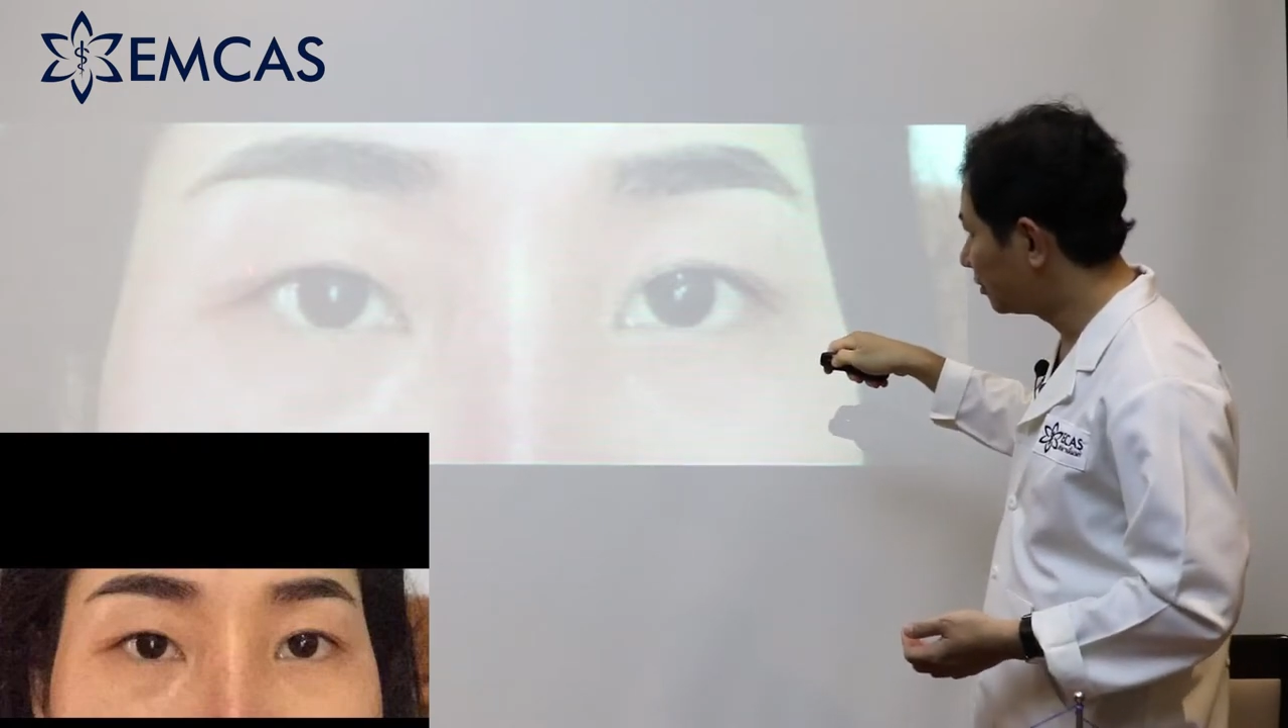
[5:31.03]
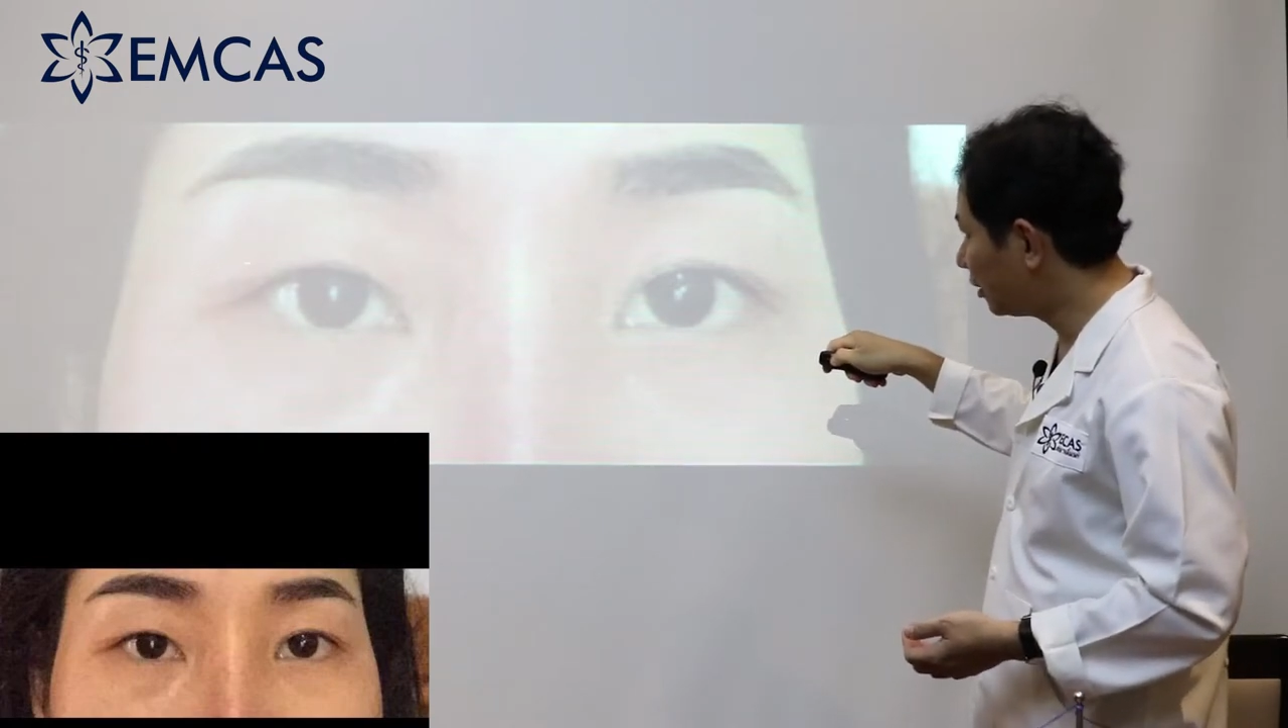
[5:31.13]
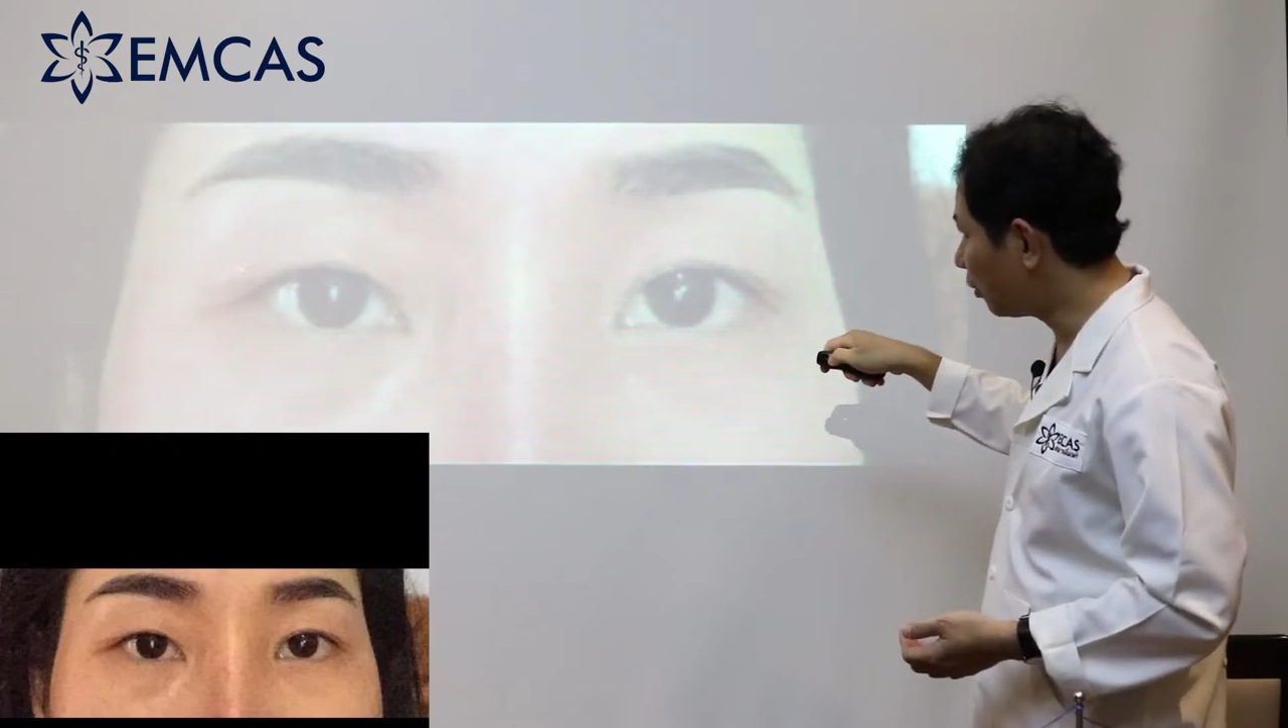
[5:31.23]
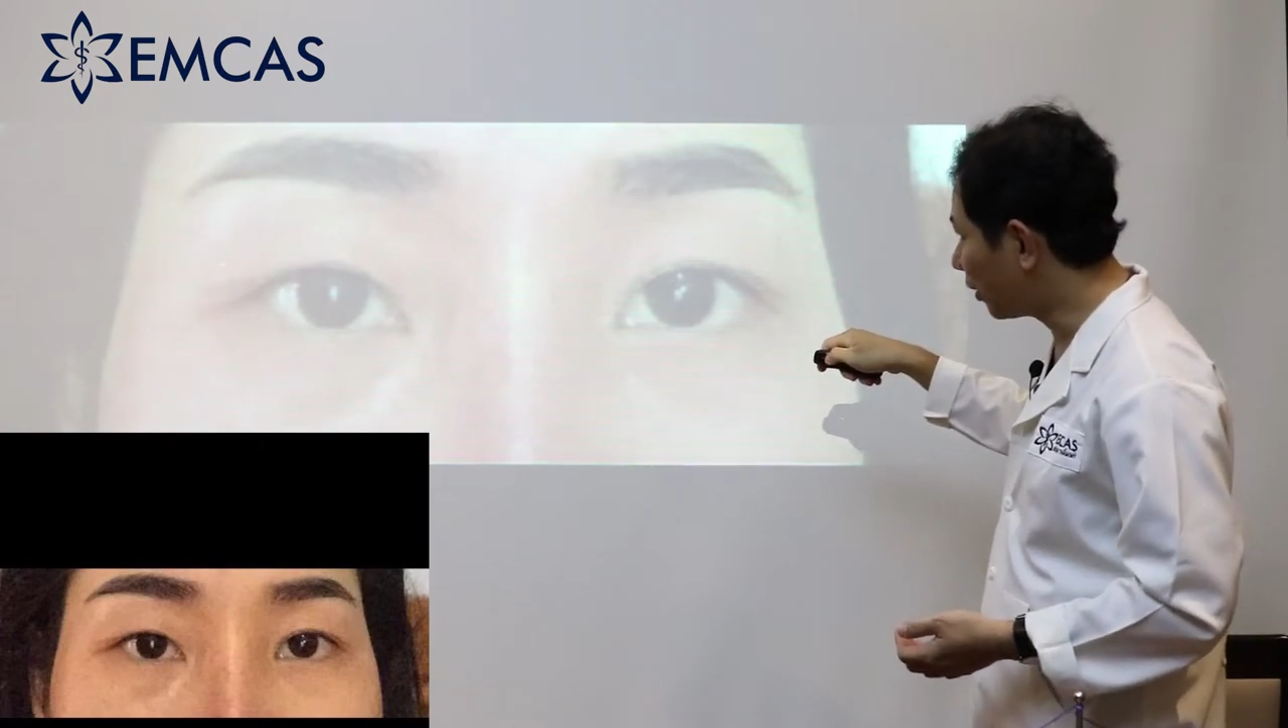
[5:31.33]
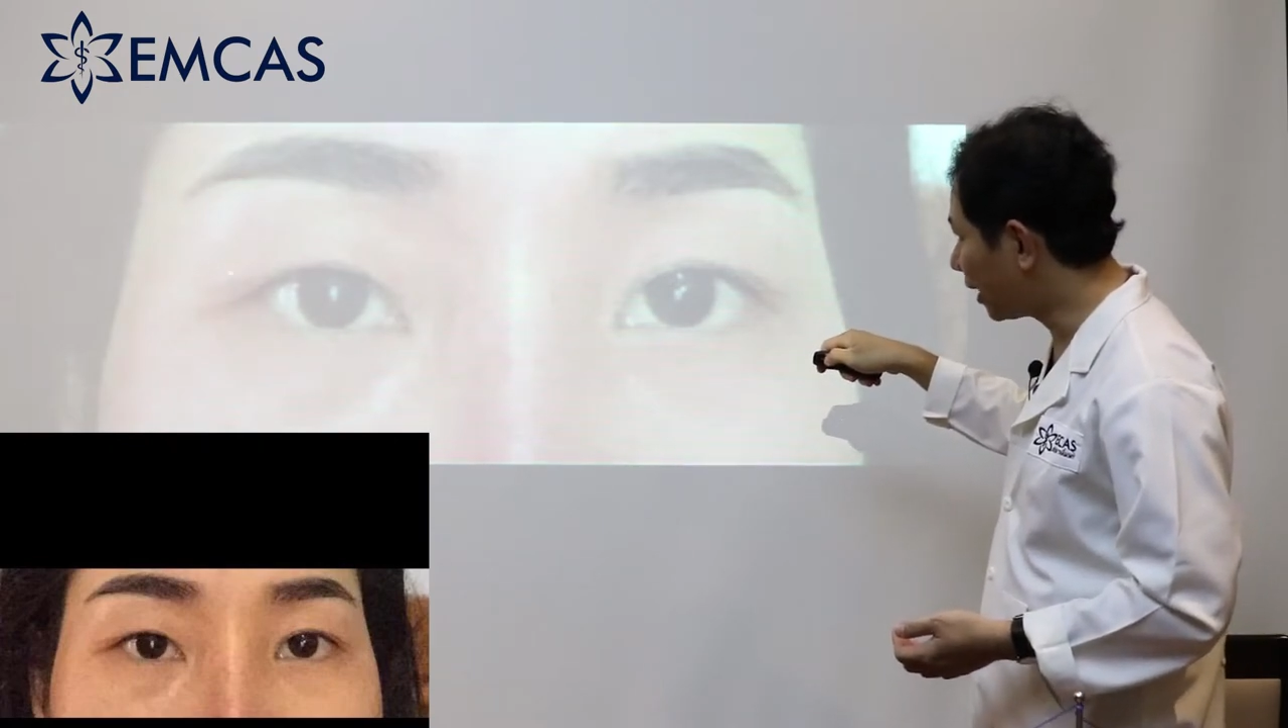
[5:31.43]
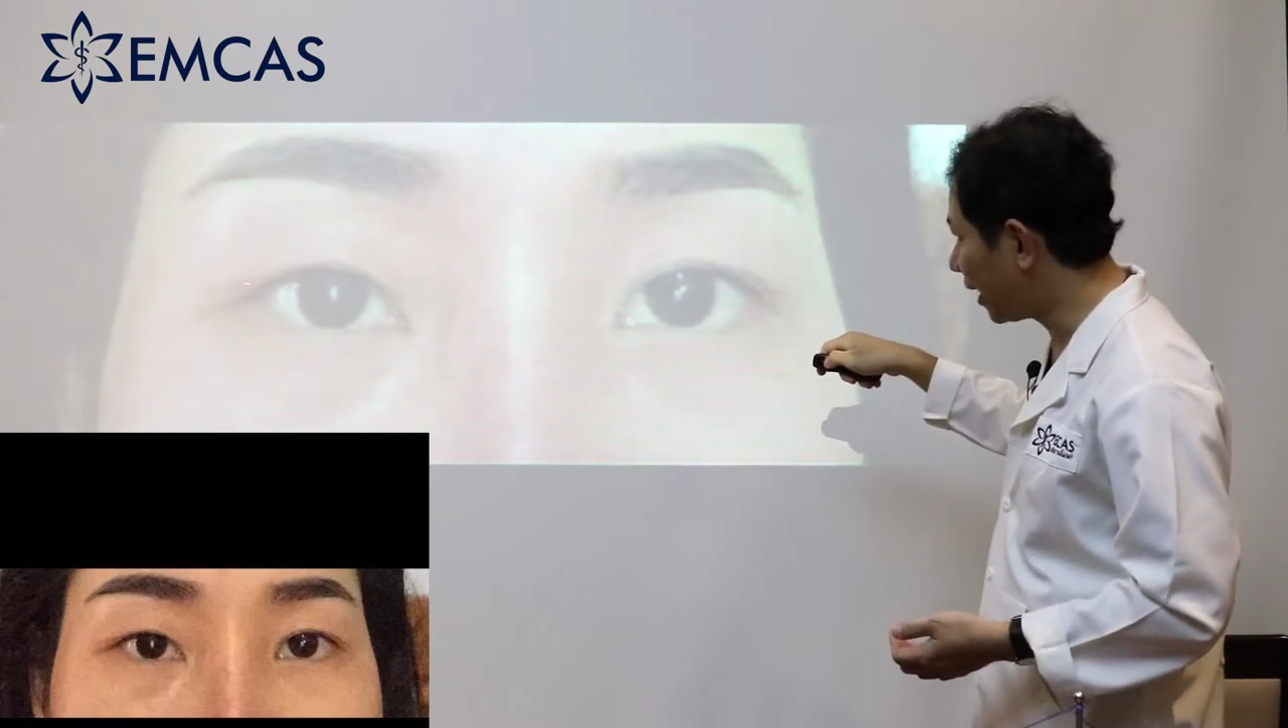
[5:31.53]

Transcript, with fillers: thí dụ cái